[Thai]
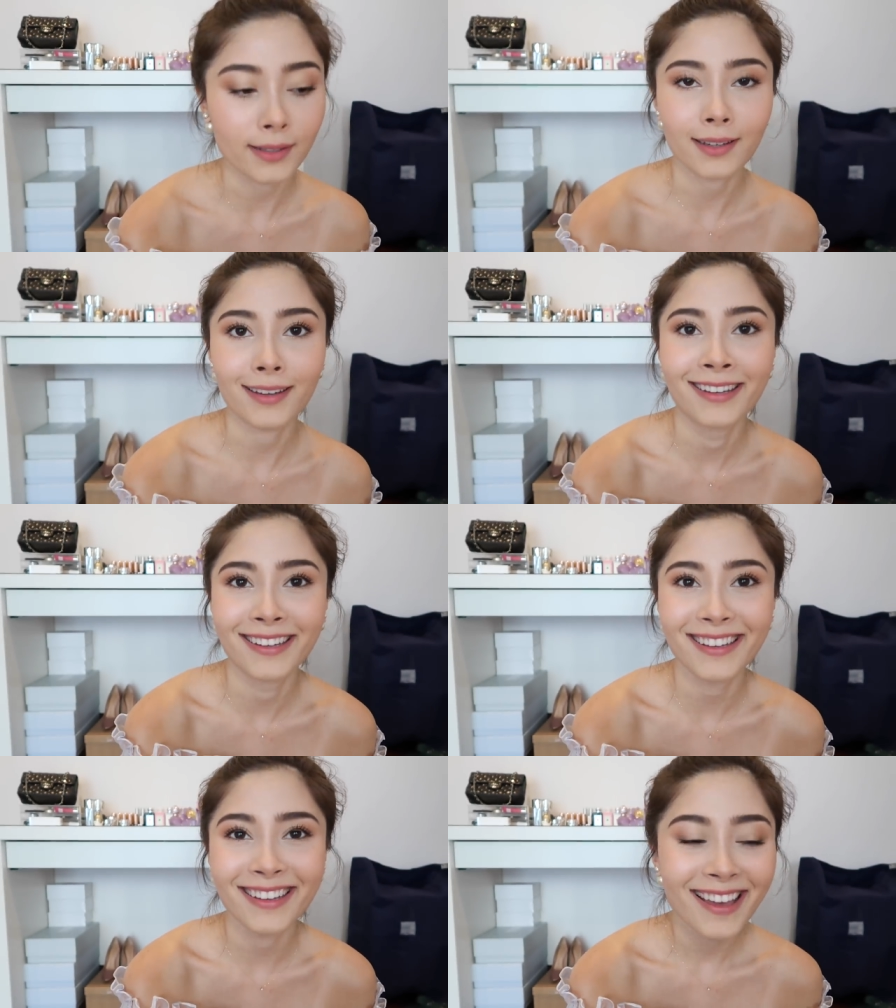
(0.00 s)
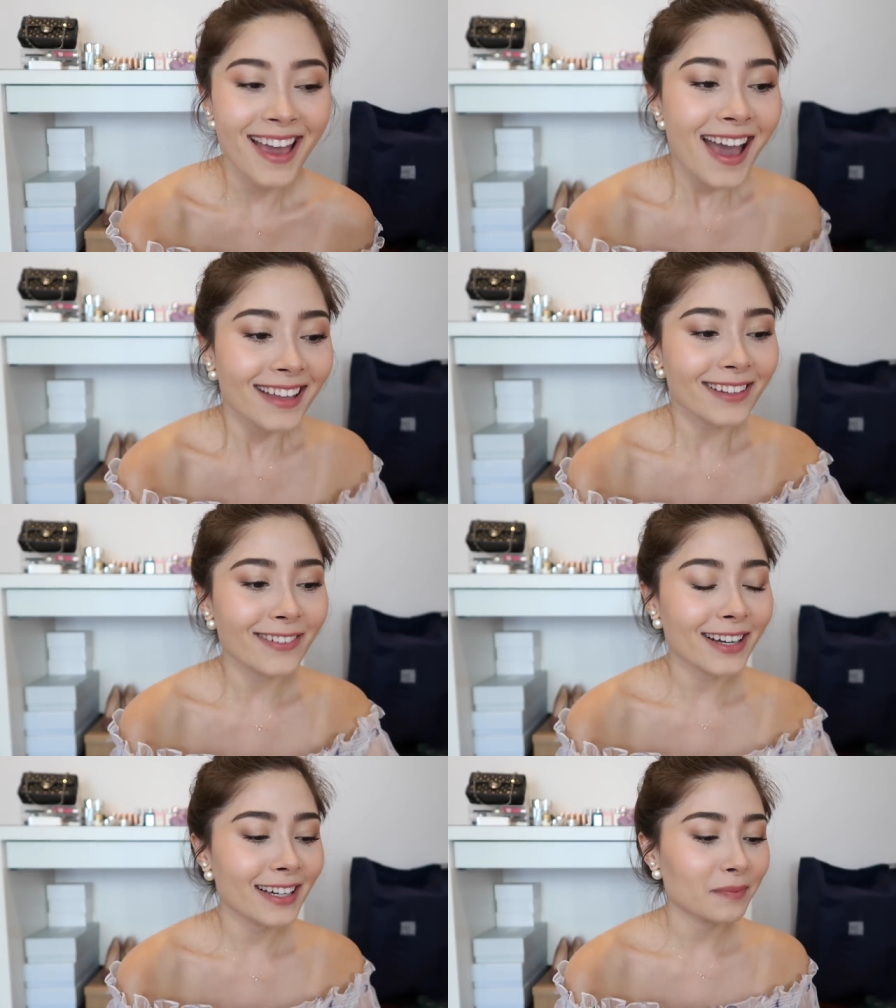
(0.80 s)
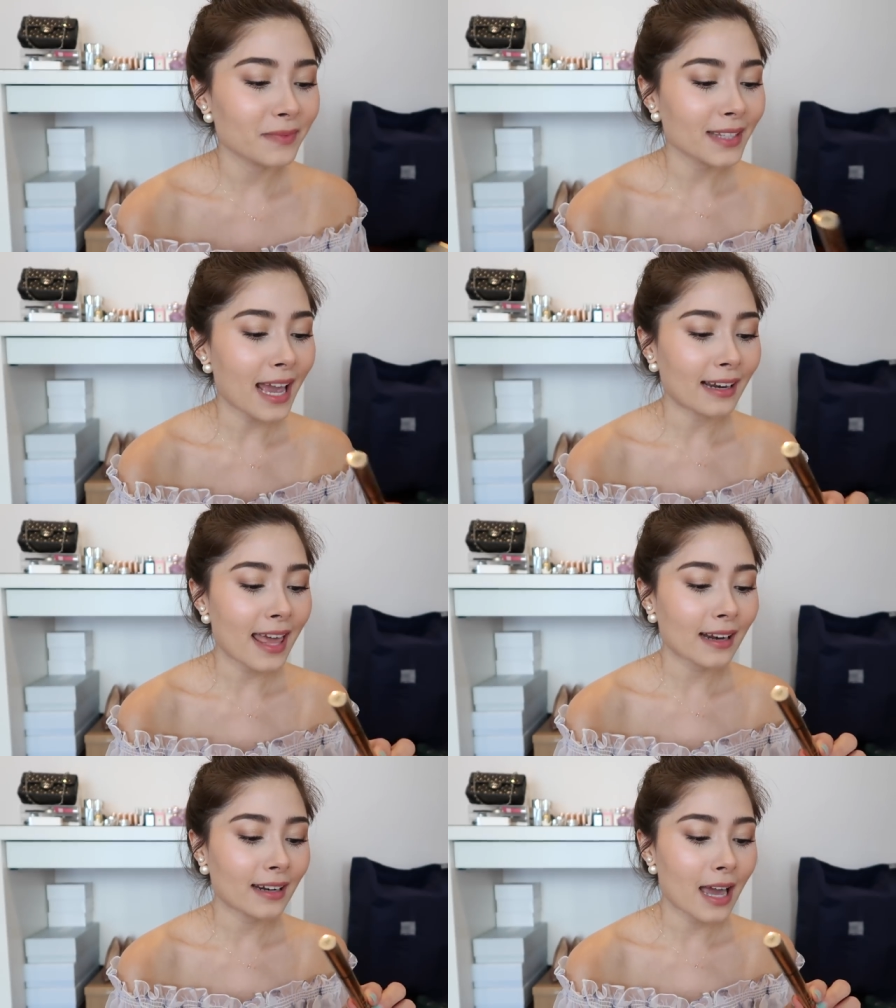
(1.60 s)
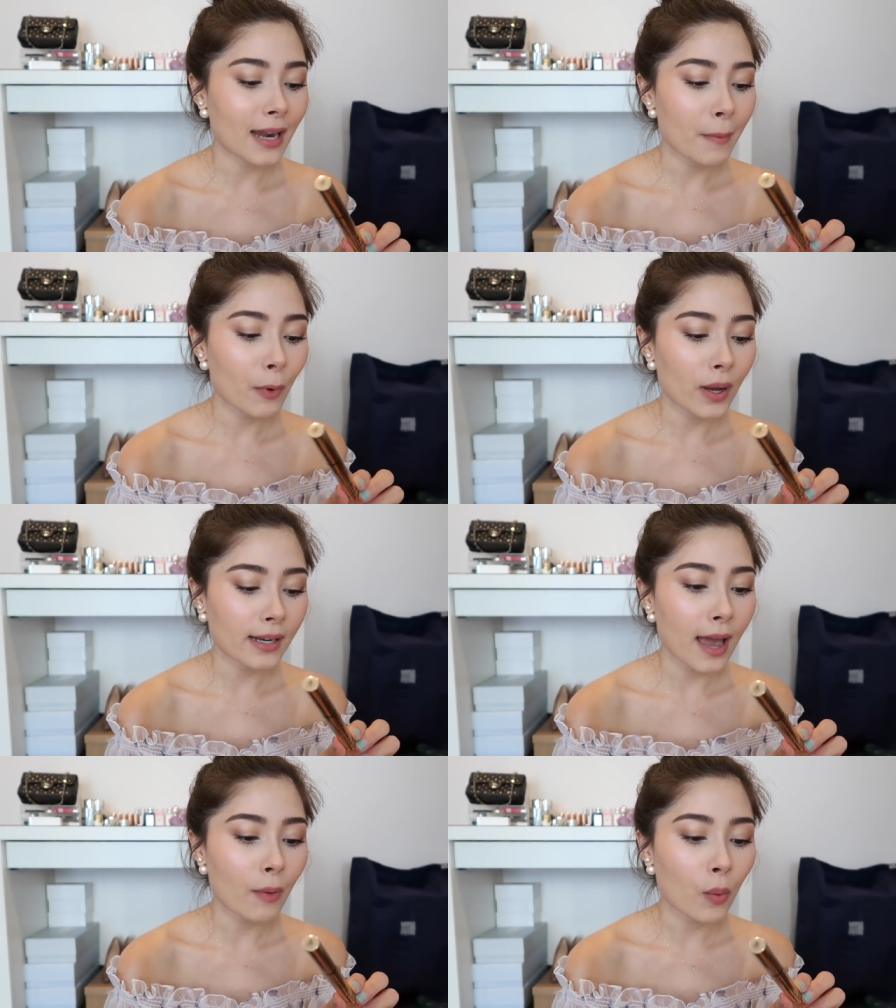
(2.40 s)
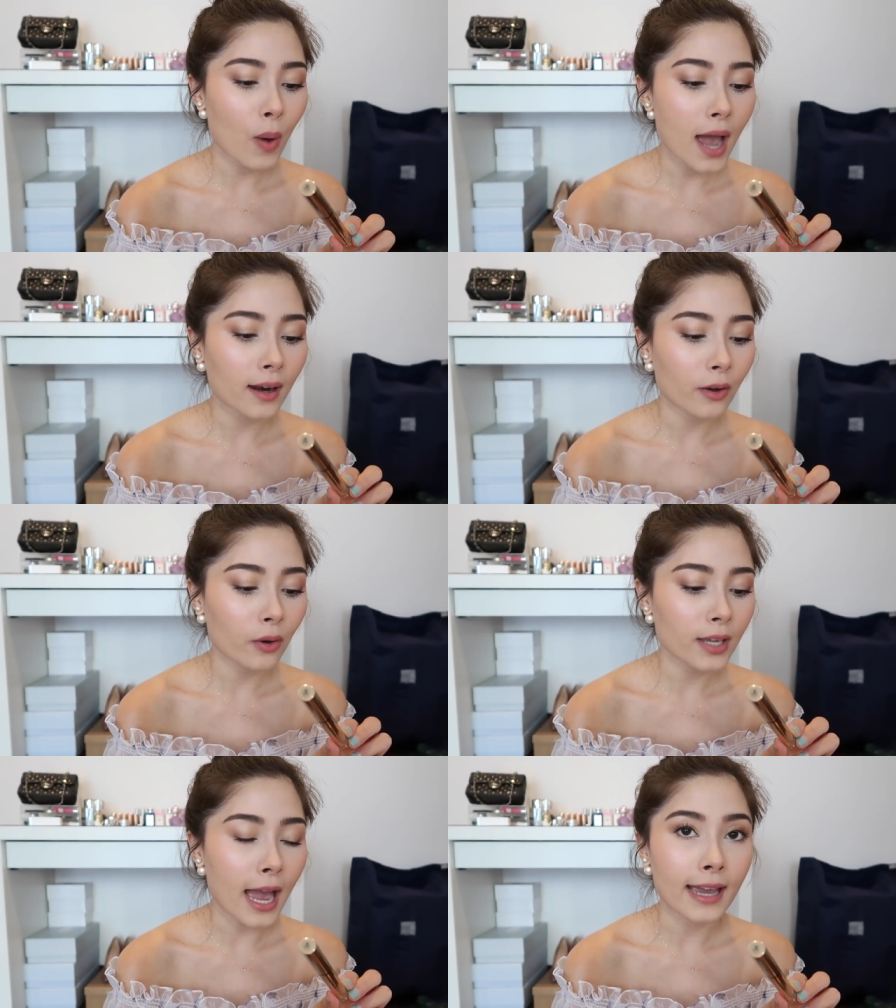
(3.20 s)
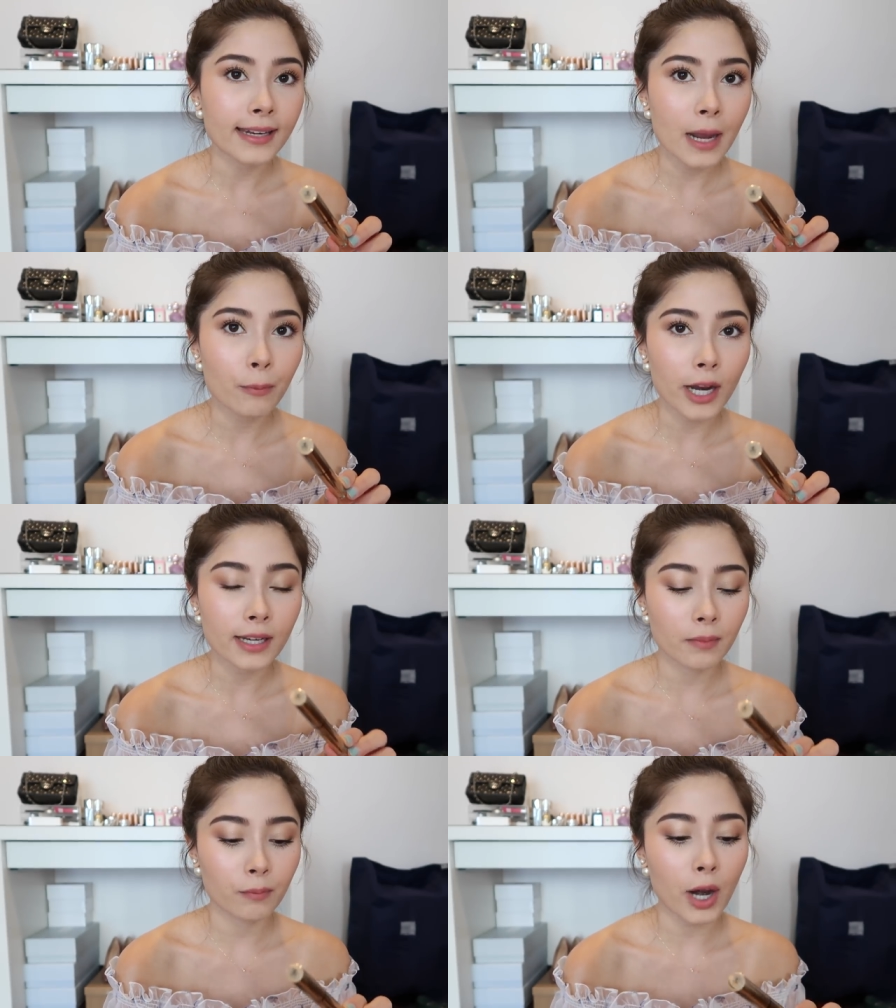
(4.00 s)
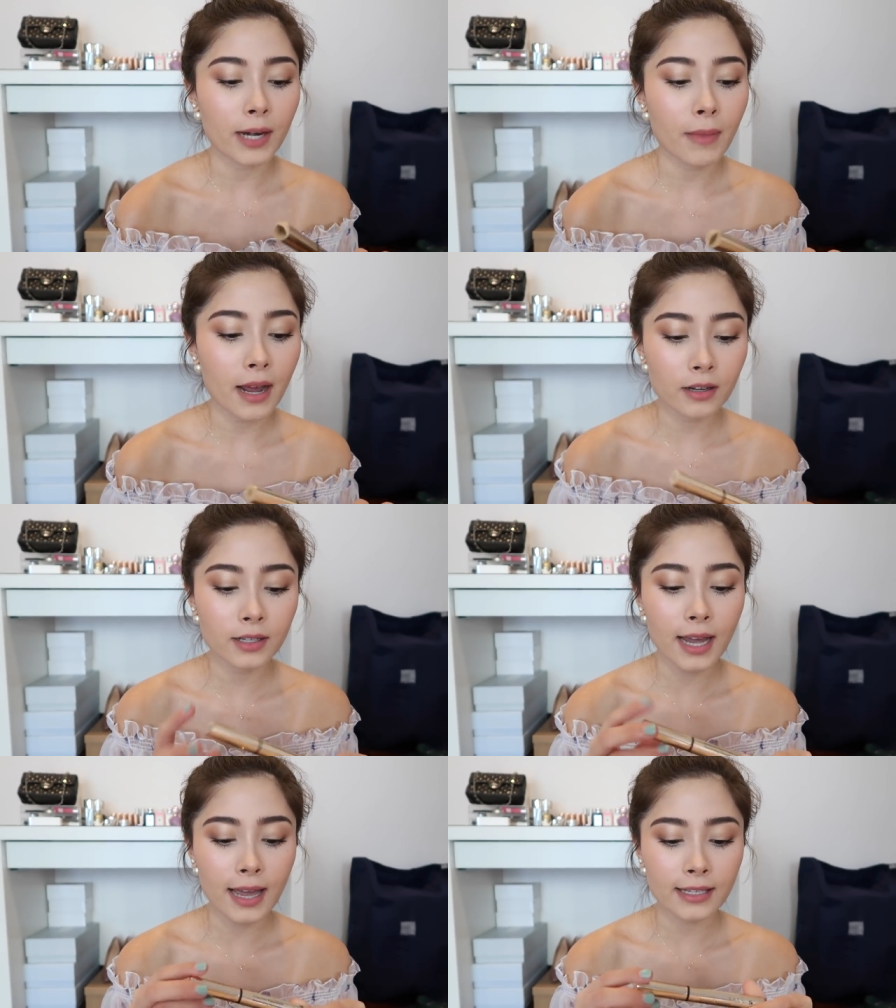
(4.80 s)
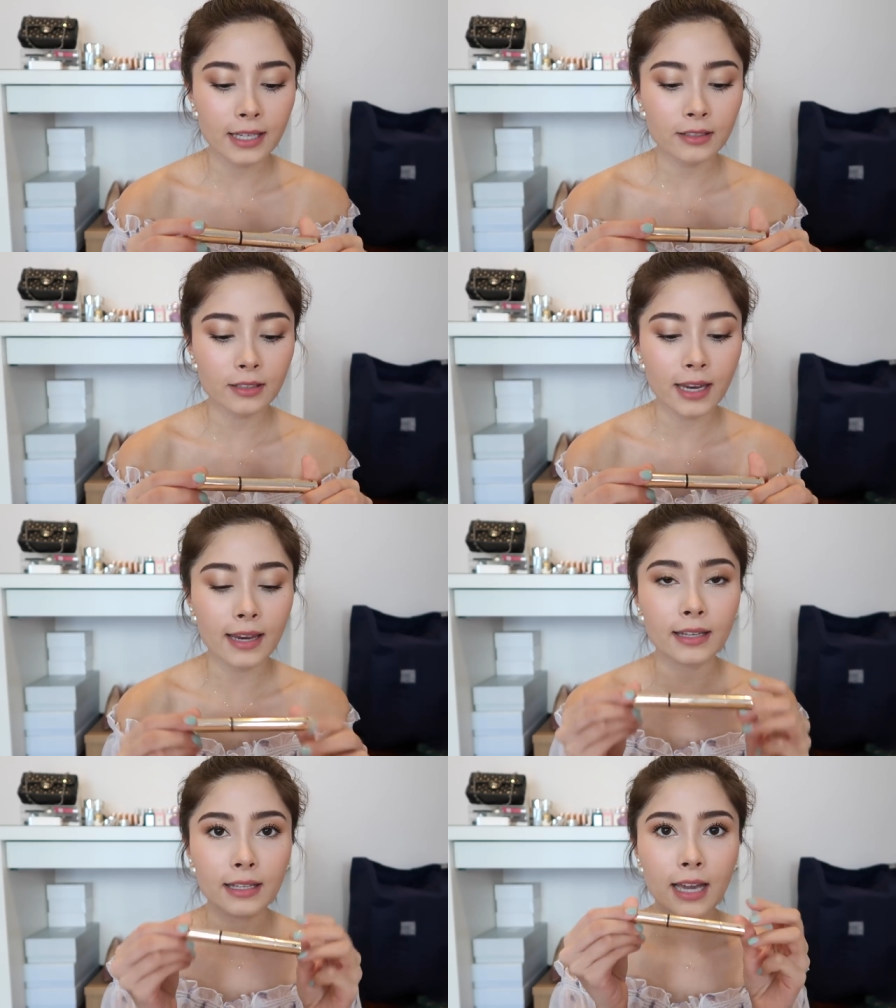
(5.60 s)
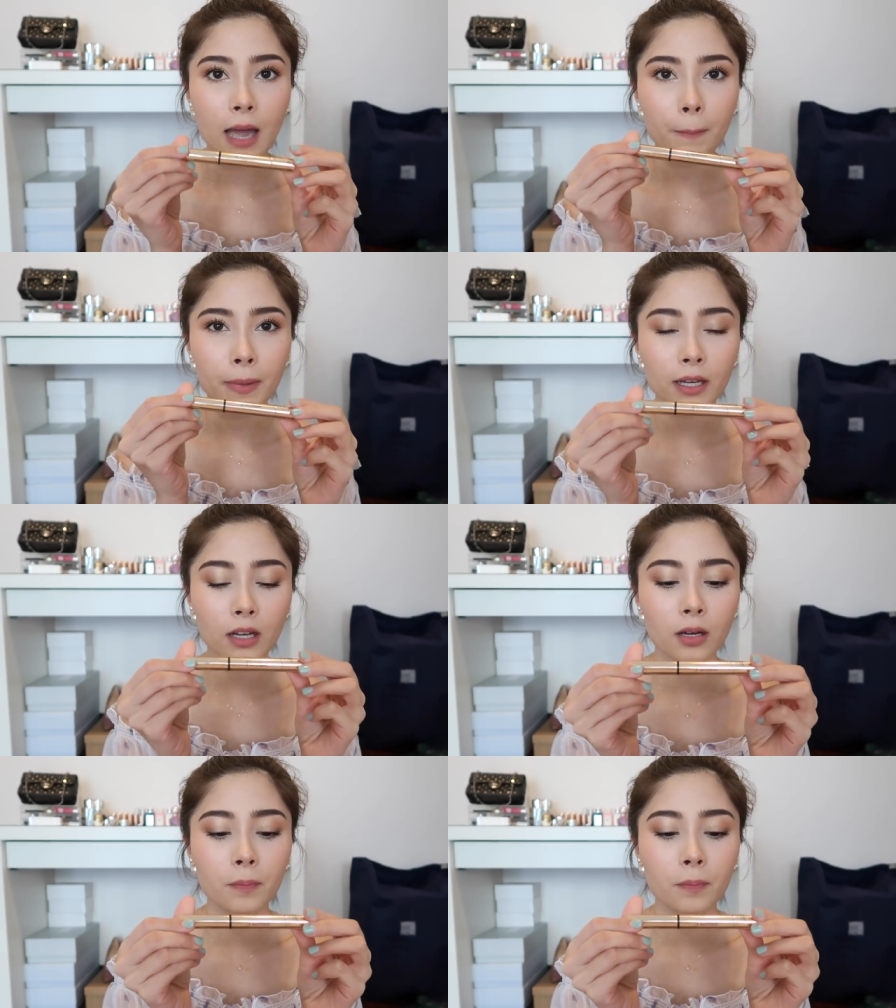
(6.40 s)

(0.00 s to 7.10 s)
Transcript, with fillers: อันนะคะแต่ว่าอย่างแรกนะคะถ้าบางวันถ้าว่างๆเราก็อยากให้หน้าไบรท์มากขึ้นนะคะนิกกี้ก็จะใช้อันนี้ค่ะเป็น